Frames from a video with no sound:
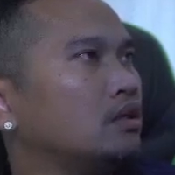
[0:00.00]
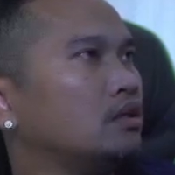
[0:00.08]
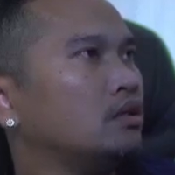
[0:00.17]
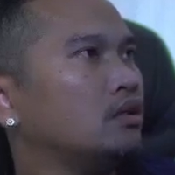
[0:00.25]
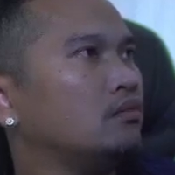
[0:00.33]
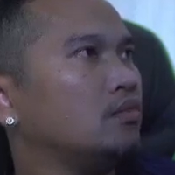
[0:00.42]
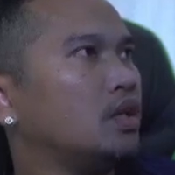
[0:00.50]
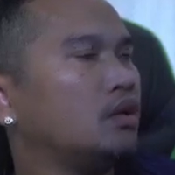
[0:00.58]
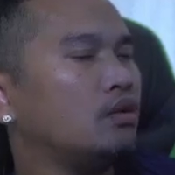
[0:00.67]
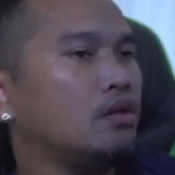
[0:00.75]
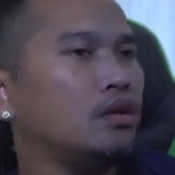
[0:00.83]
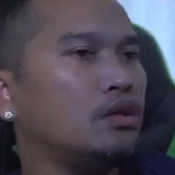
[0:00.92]
dương miên
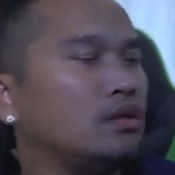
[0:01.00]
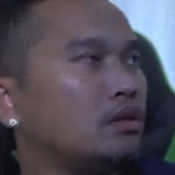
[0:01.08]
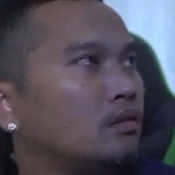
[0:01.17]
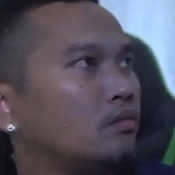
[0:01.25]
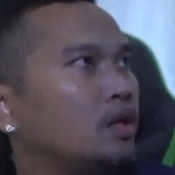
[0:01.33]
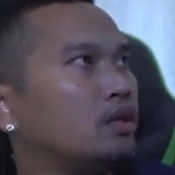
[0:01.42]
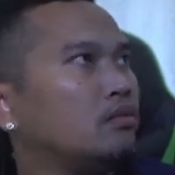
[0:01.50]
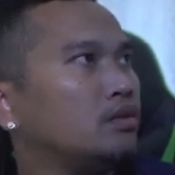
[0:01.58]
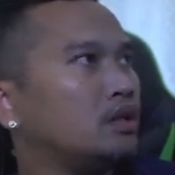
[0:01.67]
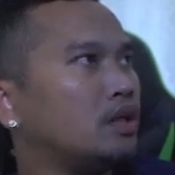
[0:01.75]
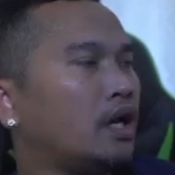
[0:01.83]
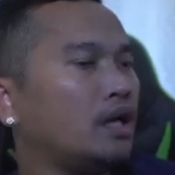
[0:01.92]
lôi đập bay
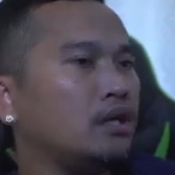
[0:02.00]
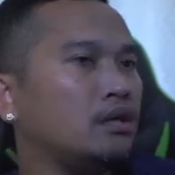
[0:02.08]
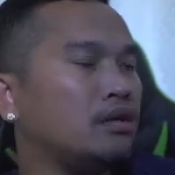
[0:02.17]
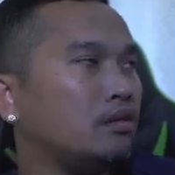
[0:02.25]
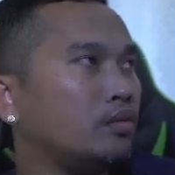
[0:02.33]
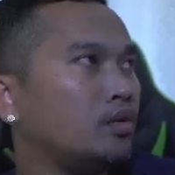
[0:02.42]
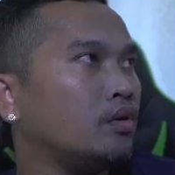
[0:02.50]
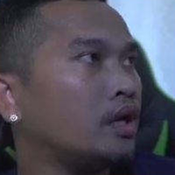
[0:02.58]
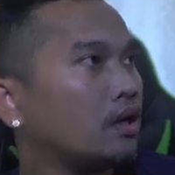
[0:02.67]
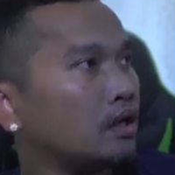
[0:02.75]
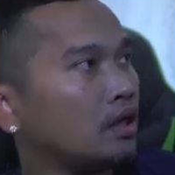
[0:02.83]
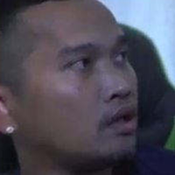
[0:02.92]
thưa đai dương còn phong
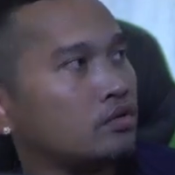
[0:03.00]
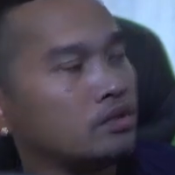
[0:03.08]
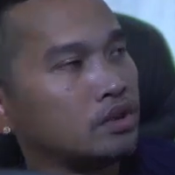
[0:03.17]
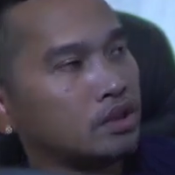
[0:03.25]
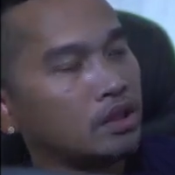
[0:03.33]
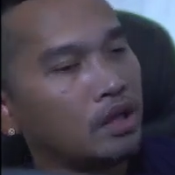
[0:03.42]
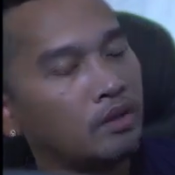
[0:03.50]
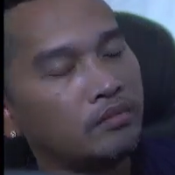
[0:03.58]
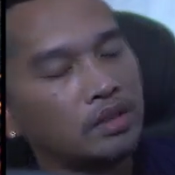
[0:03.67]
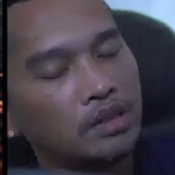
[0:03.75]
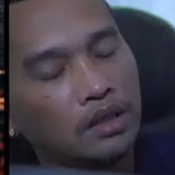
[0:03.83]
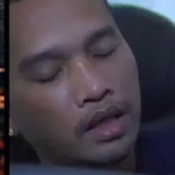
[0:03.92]
can là khao chởn ép
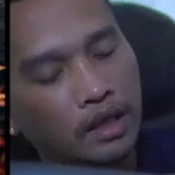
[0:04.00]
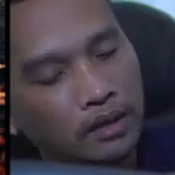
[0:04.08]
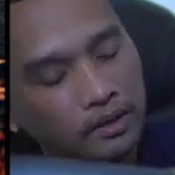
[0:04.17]
chởn đái